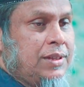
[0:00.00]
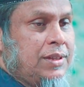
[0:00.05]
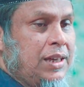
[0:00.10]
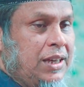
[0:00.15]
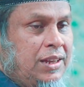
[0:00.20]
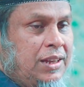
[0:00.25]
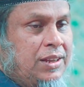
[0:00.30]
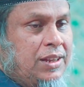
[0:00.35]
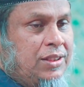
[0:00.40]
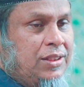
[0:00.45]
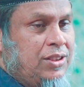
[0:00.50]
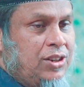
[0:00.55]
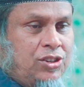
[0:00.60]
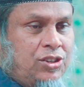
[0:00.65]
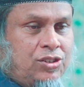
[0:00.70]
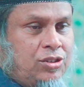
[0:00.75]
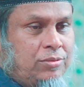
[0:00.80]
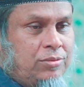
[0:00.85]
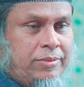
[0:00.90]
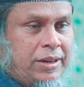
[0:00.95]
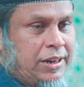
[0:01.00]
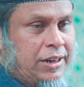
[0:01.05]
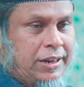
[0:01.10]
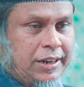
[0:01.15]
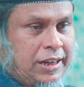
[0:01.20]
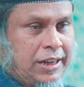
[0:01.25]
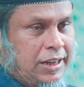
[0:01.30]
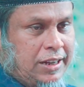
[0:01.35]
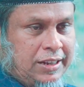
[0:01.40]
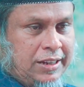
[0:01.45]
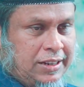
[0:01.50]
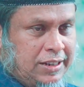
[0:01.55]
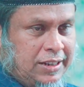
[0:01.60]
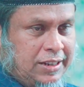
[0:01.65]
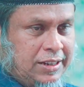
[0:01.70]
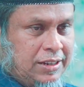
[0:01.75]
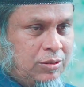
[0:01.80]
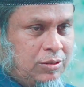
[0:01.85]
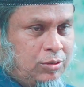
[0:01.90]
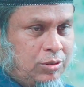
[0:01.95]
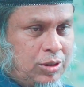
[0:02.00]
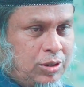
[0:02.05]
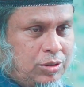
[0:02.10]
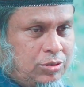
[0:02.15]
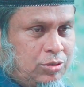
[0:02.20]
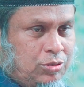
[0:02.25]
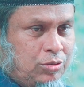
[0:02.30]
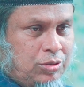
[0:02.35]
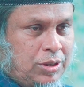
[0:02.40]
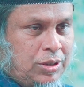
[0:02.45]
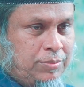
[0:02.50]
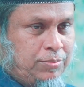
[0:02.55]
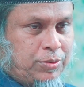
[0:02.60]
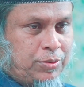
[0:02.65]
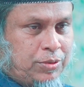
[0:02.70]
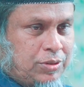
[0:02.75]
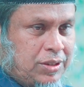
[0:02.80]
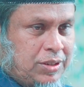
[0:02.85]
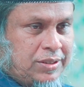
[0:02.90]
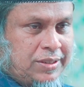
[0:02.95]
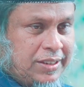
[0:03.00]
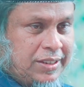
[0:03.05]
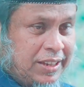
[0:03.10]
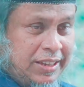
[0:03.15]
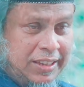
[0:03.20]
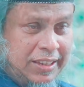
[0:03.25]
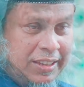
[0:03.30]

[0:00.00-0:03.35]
এইটা দৃশ্যমান না এটা লোকের চোখে পড়তেছে